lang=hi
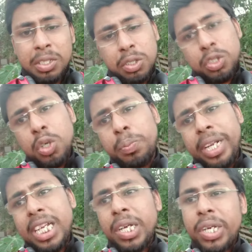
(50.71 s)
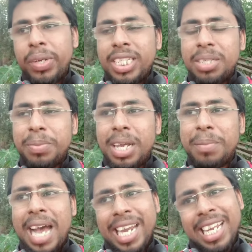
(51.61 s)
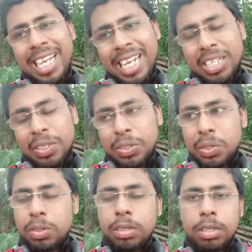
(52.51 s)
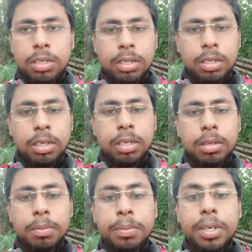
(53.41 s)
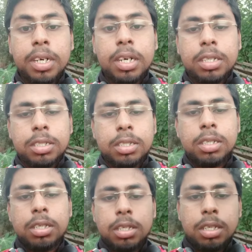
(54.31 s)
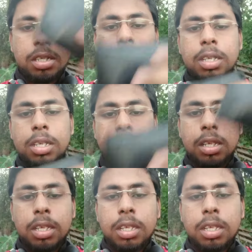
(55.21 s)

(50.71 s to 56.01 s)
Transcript: दोस्तों ब्रेकअप की वजह से बड़ा भारी लग रहा है दोस्तों पर गिर गिर